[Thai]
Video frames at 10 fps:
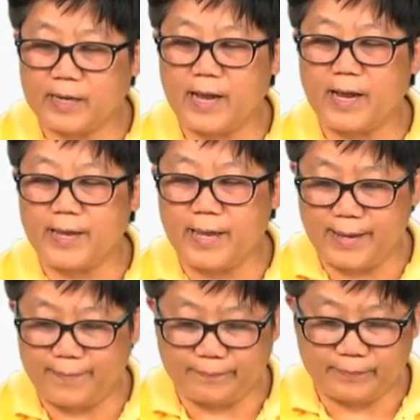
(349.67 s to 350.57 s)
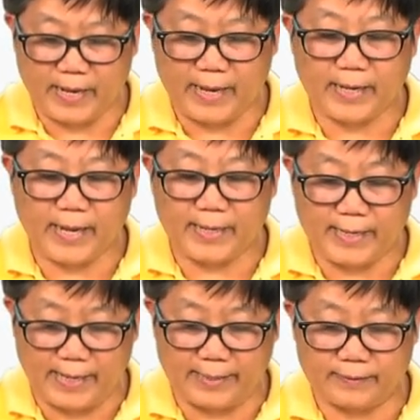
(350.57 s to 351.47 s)
ค่า m และค่า
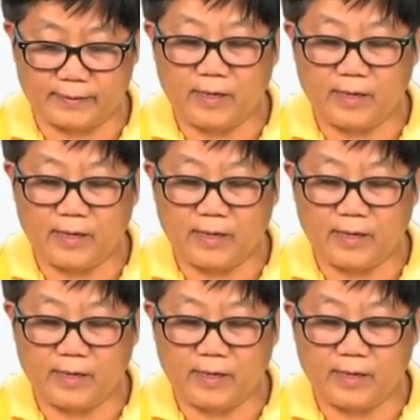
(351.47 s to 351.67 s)
n